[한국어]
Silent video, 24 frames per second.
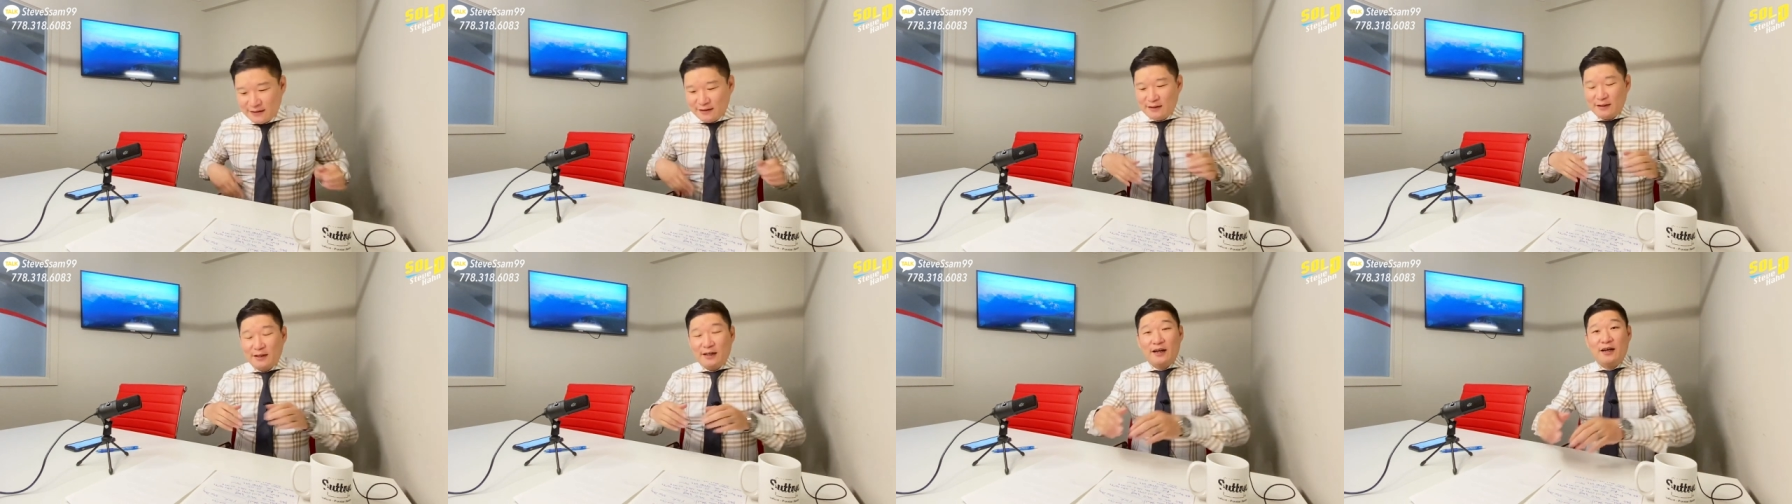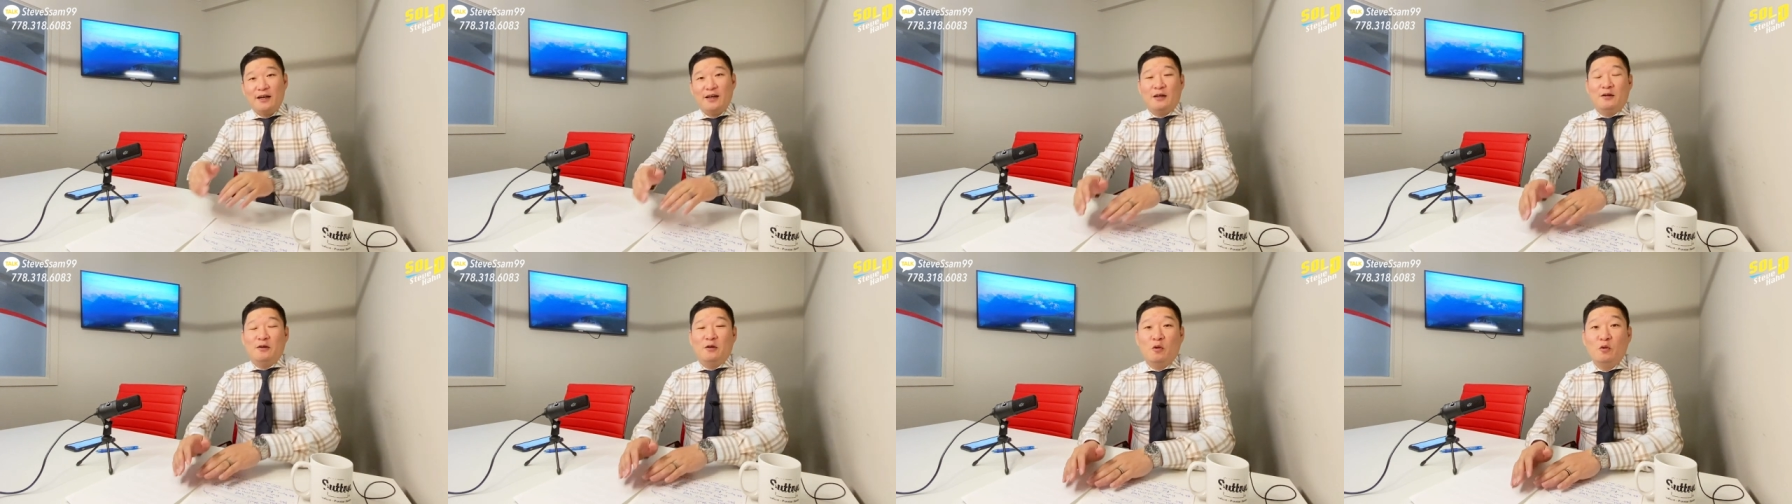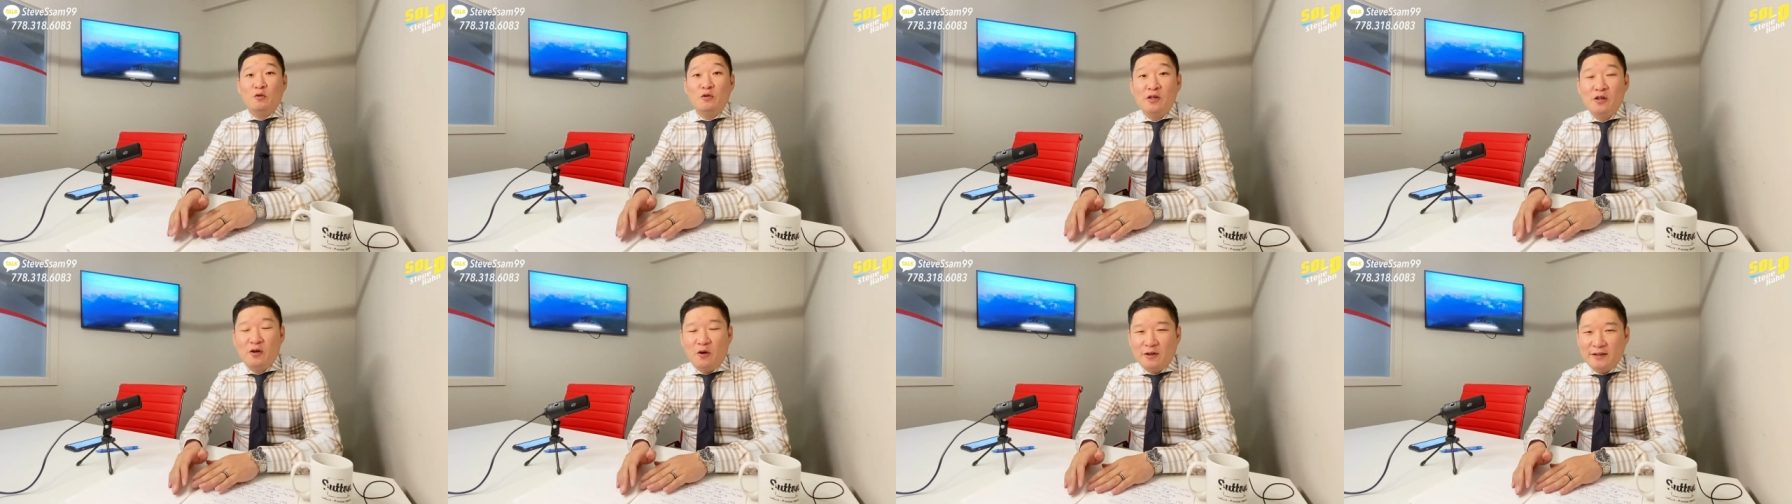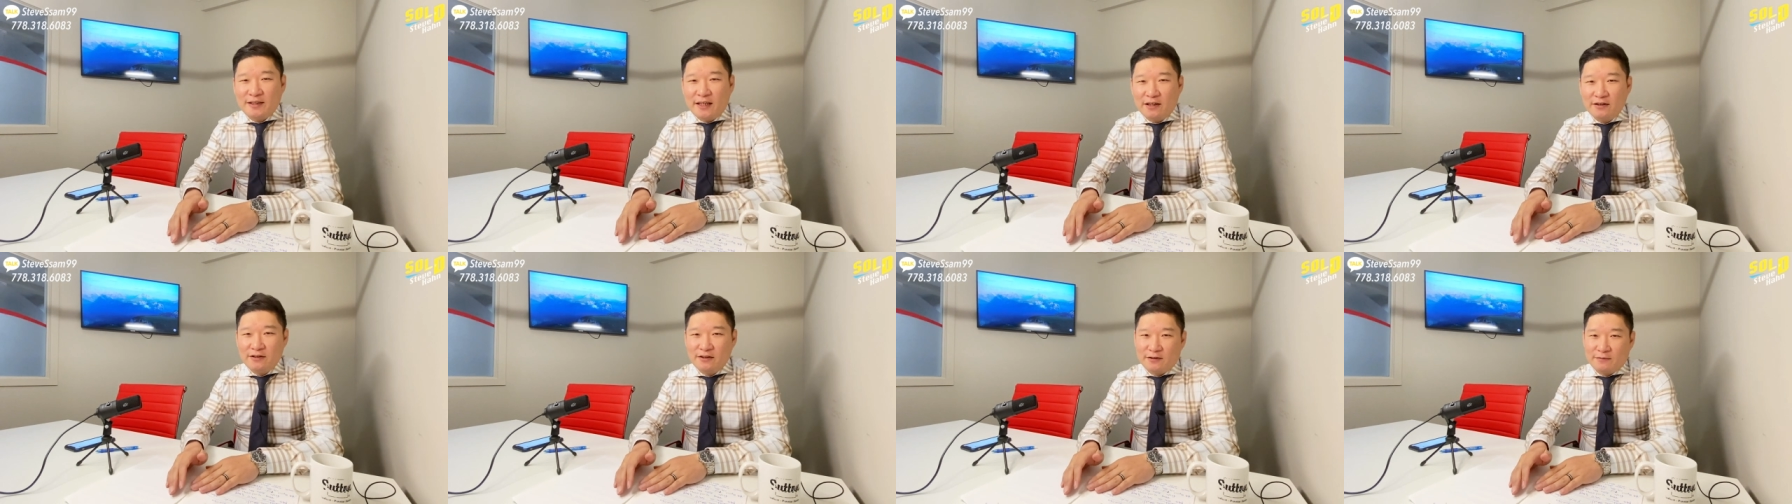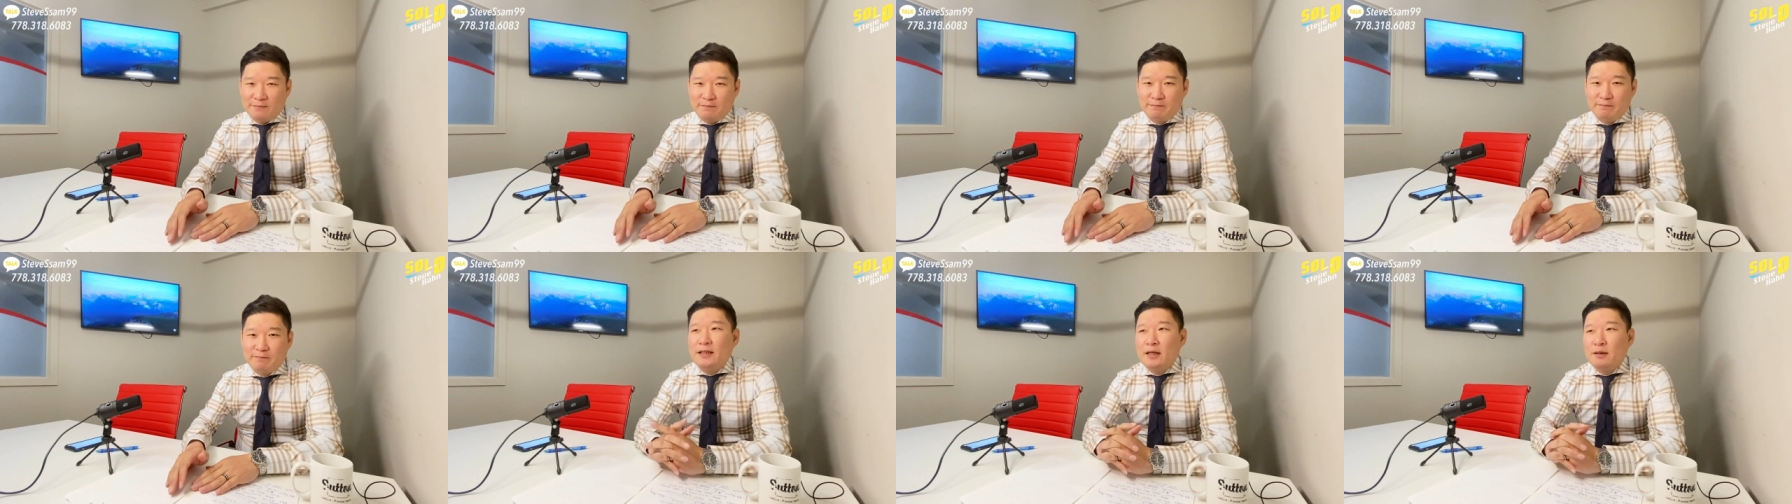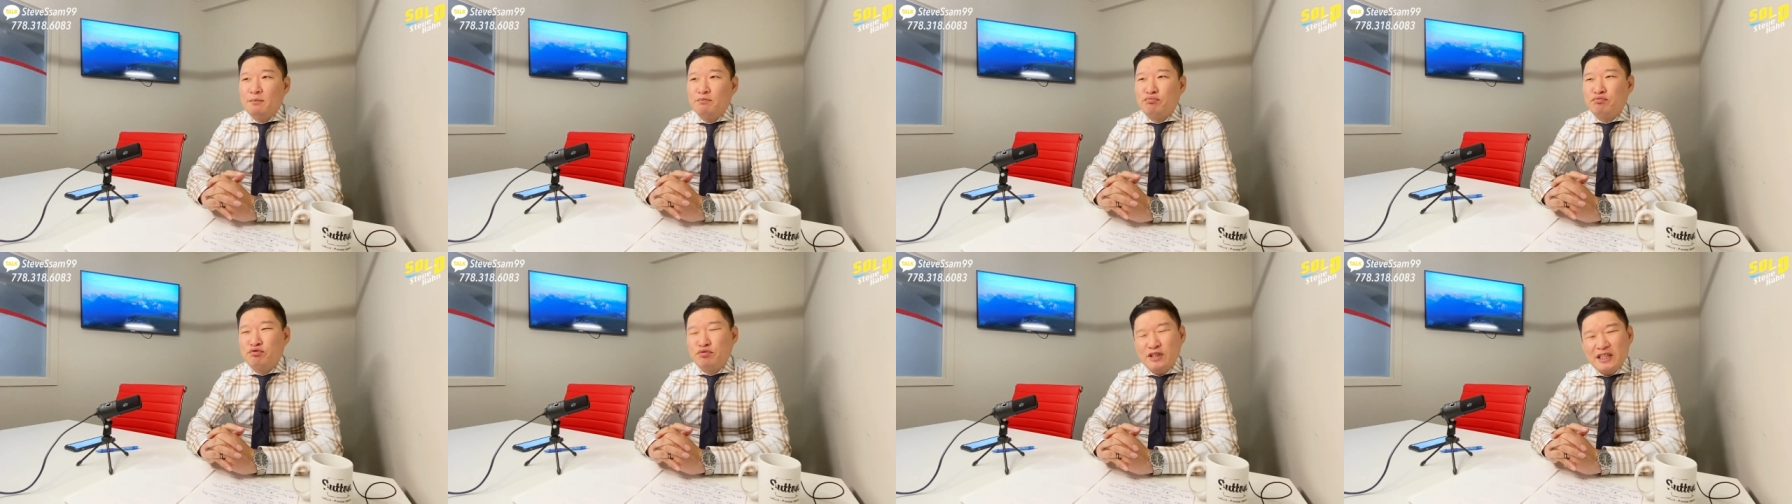아, 오늘 영상은
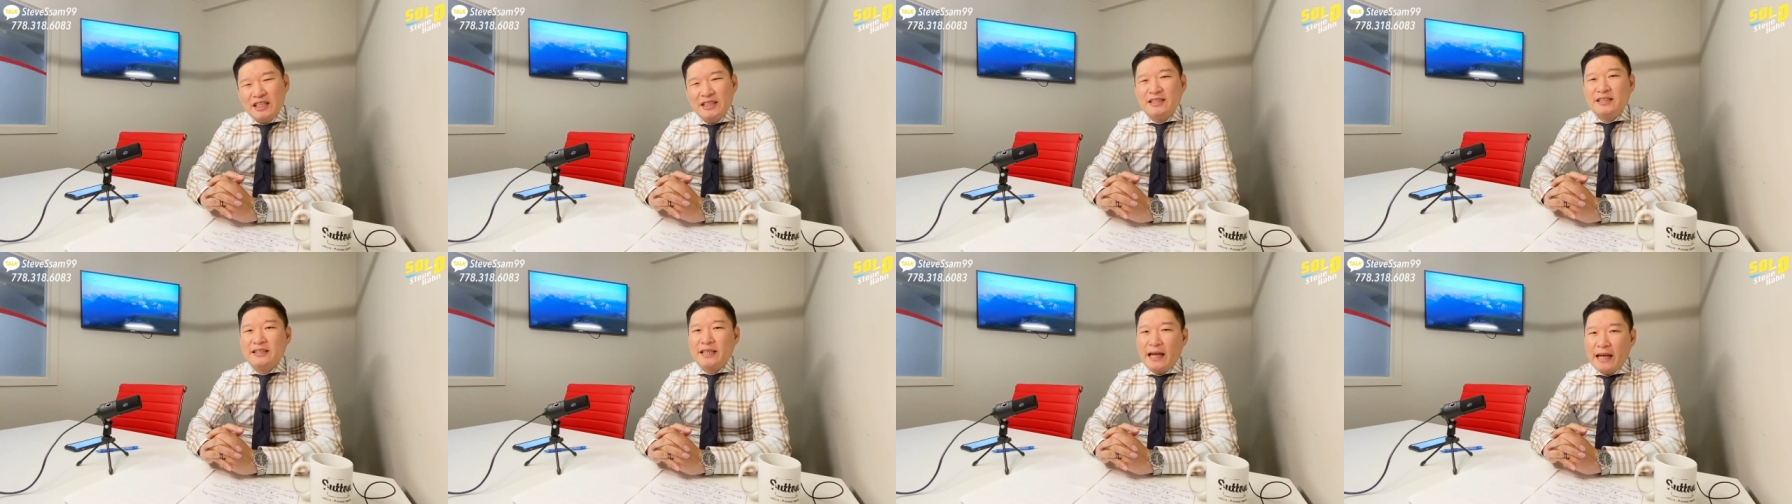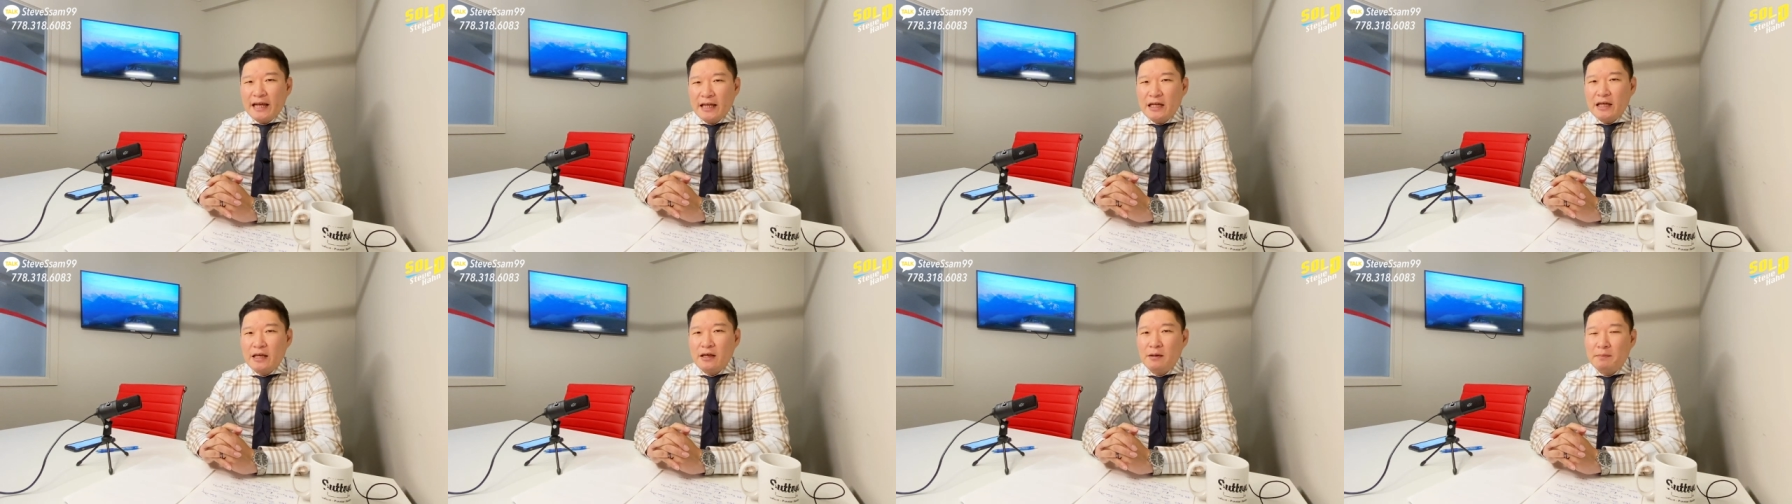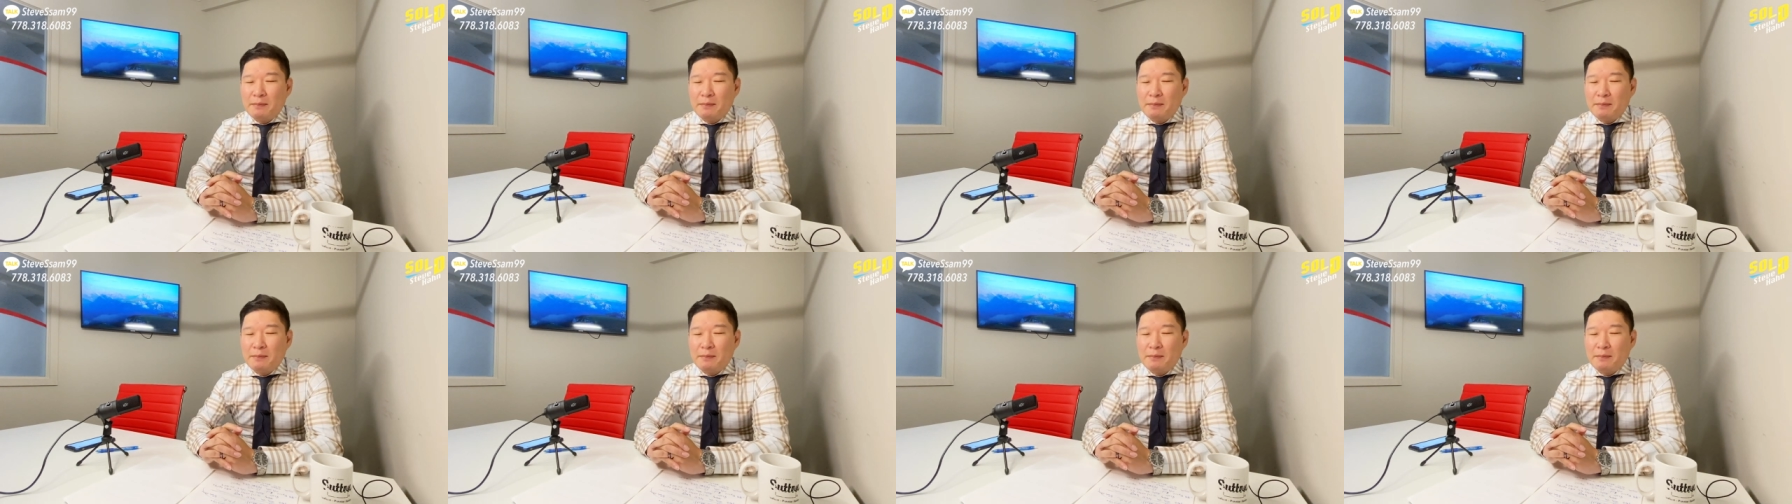프리세일이